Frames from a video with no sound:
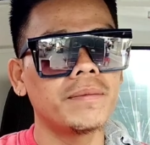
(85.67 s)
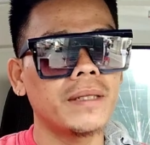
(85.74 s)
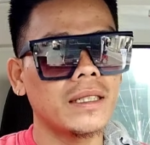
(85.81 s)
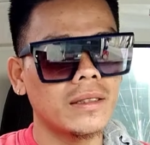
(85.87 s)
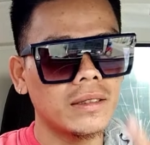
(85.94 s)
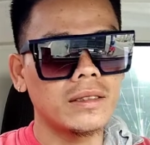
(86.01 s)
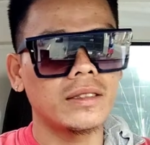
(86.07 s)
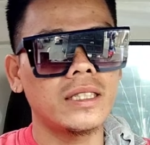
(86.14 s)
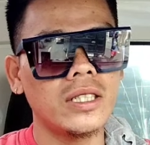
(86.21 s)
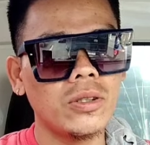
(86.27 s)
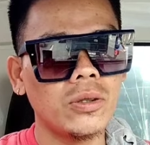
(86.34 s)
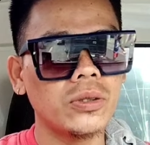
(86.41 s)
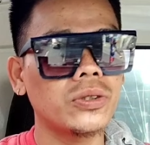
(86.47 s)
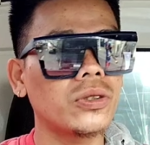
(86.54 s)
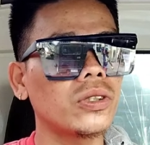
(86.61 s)
pag
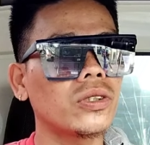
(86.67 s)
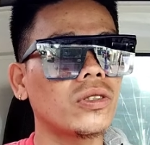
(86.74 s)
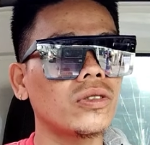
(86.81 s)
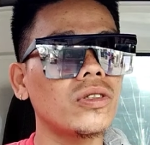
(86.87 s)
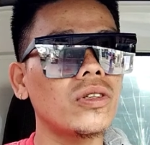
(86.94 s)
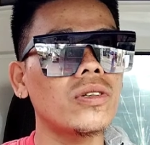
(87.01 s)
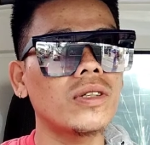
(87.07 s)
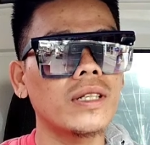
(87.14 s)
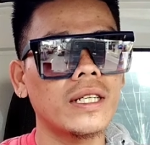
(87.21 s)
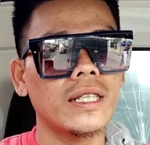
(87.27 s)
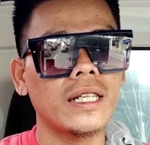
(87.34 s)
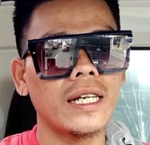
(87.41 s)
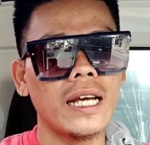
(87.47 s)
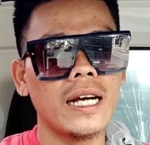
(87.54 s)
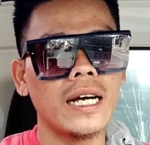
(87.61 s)
sinusuot ko to
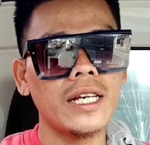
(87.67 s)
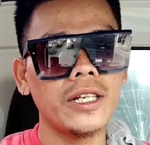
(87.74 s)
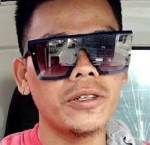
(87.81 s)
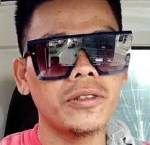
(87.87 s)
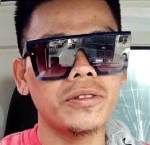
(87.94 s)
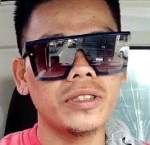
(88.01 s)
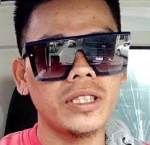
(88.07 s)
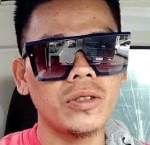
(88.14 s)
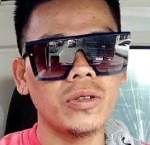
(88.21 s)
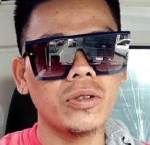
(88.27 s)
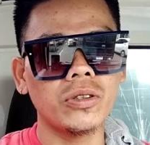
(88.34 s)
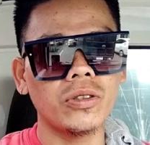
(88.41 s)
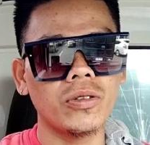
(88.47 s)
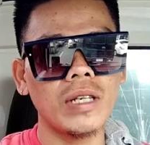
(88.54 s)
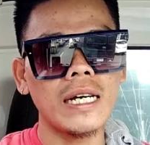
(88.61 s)
kaya ngayon sinuot
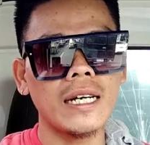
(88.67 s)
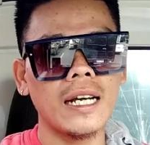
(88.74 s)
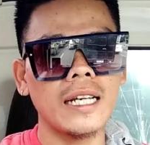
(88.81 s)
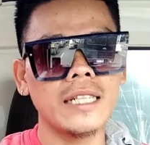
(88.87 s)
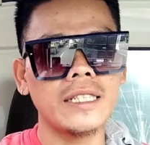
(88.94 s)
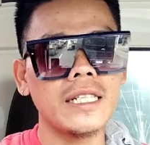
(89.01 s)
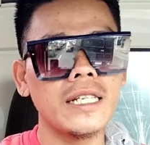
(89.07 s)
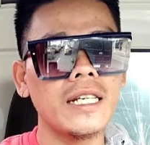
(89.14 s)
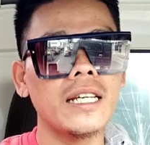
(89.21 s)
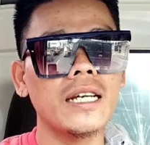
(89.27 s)
ko na kasi